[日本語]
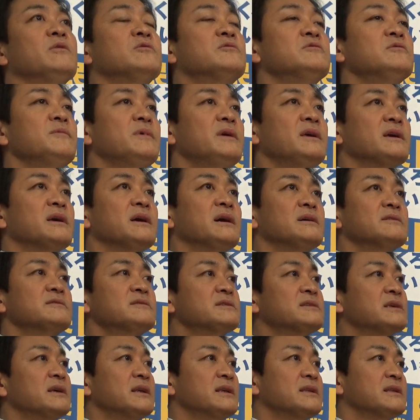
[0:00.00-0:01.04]
6名が外
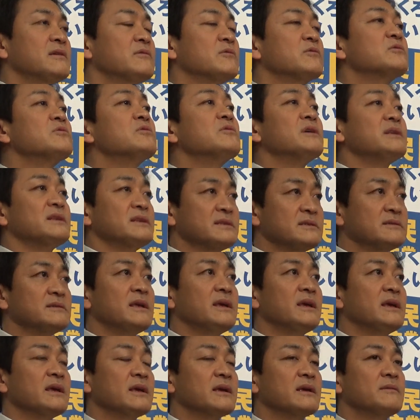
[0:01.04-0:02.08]
されたことはです
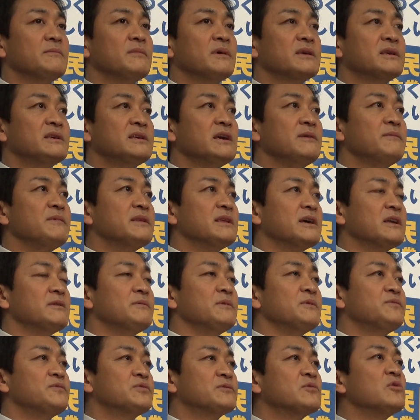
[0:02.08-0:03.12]
ね、まあ、極めてある
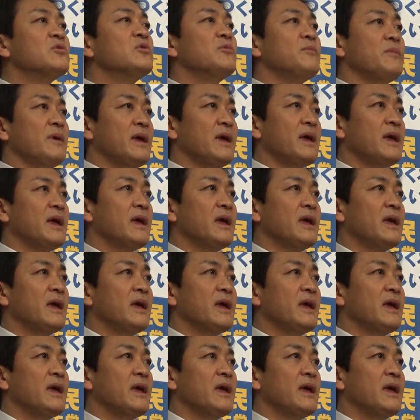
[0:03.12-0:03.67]
意味不透明